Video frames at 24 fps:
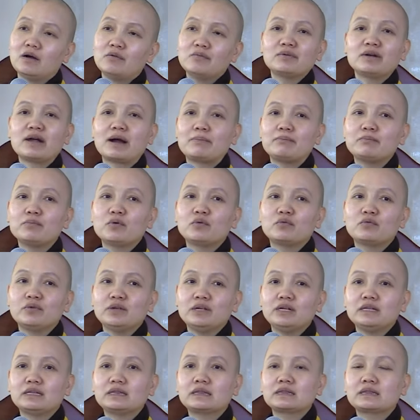ổng gặp một
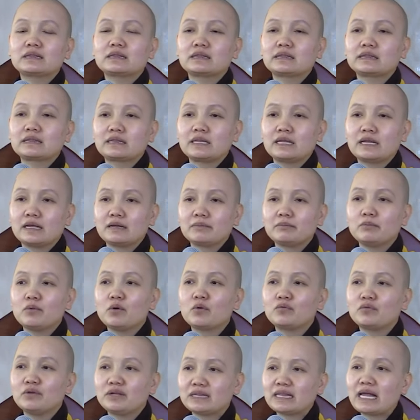vị
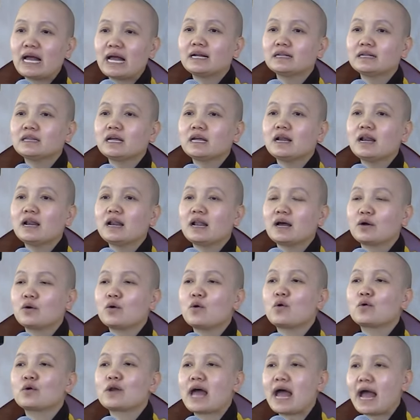một vị tăng tên là
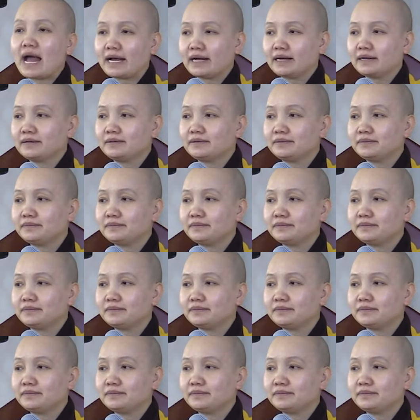Ngộ Đạt.